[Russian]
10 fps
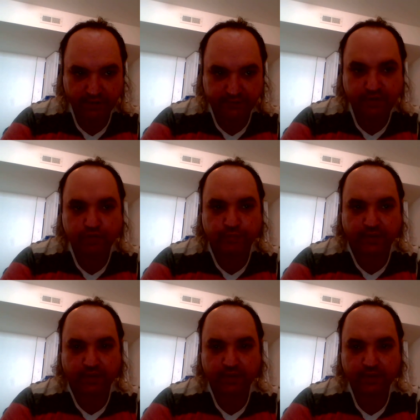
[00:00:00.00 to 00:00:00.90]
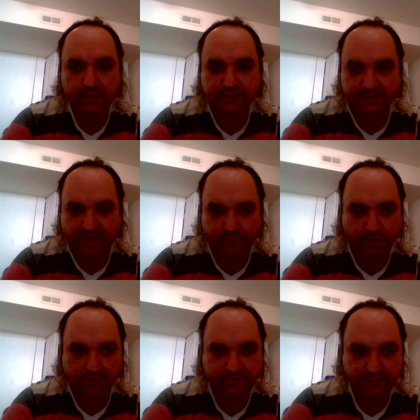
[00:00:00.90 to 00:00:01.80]
Ты умер, ты
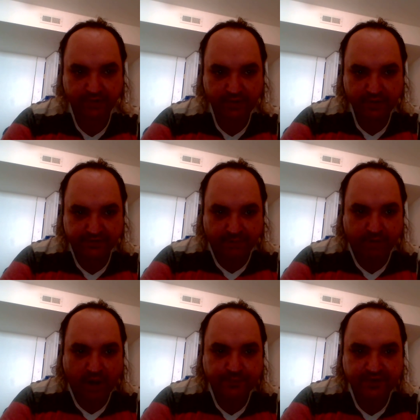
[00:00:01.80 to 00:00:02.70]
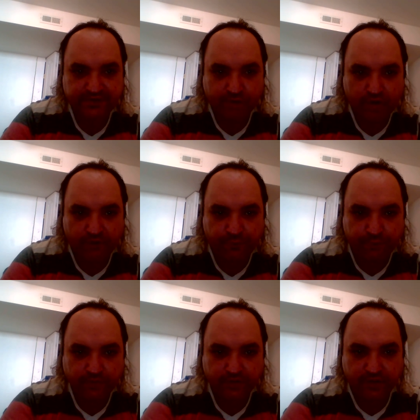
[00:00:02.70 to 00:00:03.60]
замерз. Забравшись с другом в
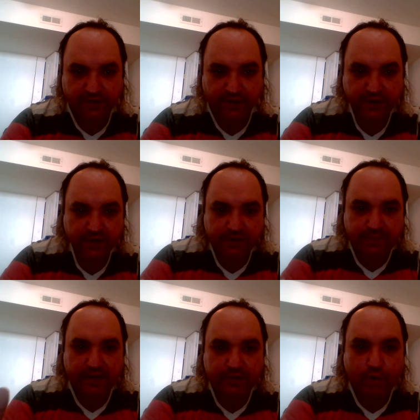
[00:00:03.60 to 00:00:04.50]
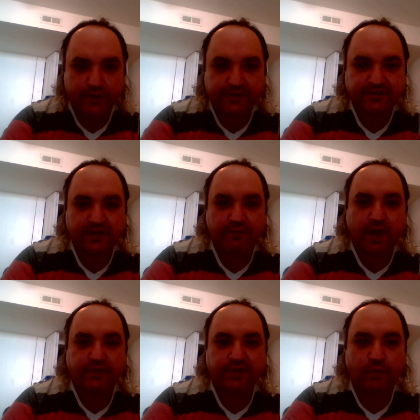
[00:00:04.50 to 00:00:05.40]
бунгало, хмельной ты
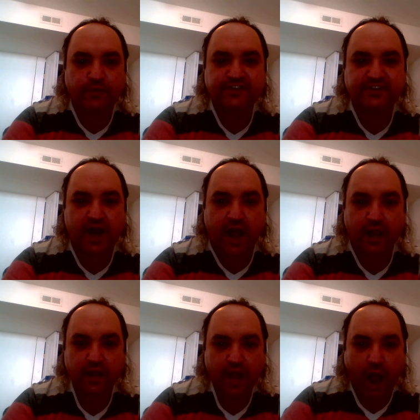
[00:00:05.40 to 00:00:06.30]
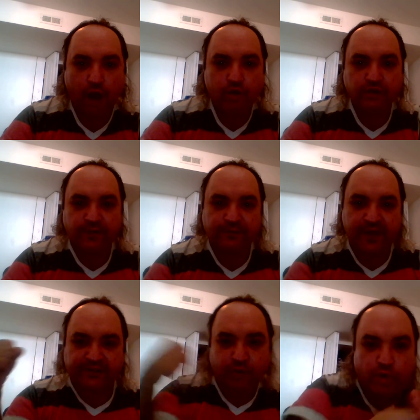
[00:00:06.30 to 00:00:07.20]
целовал его в уста, а он в
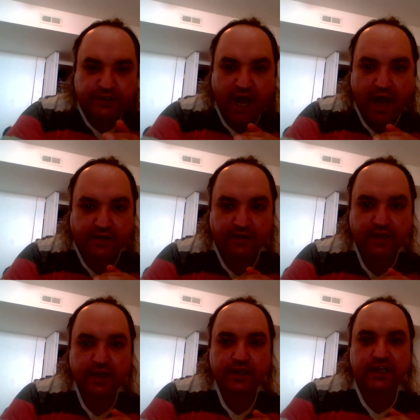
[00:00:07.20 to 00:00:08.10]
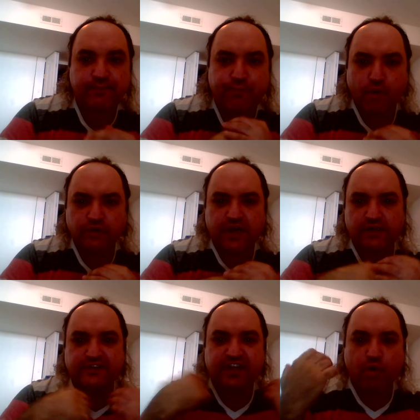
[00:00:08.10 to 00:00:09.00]
ответ удар. И
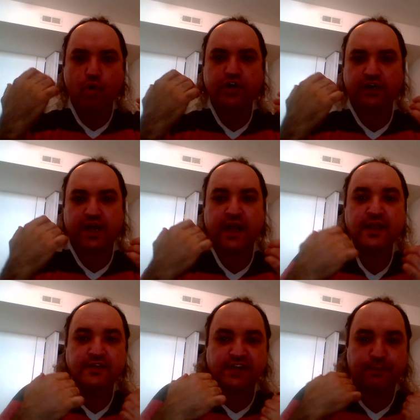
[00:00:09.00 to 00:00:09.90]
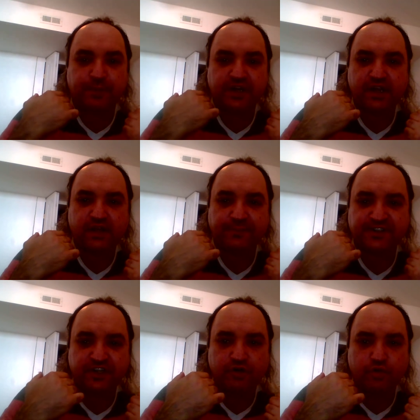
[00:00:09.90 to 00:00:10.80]
бунгало заухало, запрыгало в
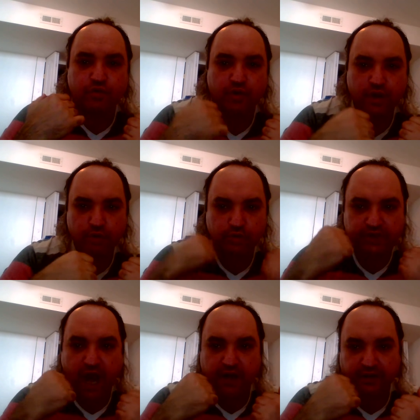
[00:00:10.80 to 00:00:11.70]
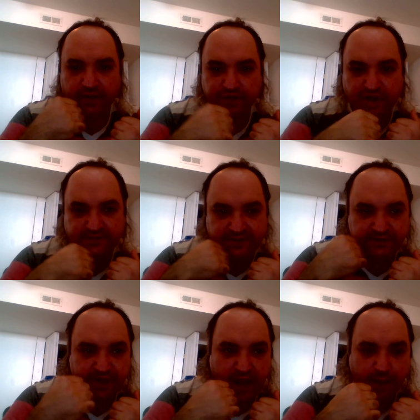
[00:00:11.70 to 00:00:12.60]
снегу удары,
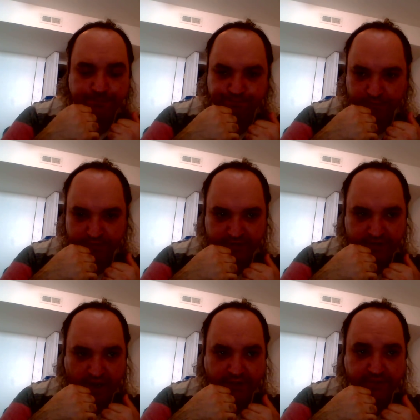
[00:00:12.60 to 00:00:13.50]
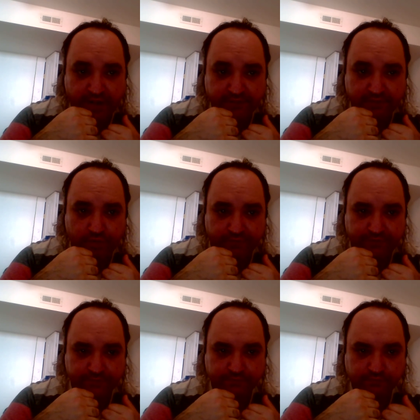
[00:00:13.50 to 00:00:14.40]
частота, дыхание и злость.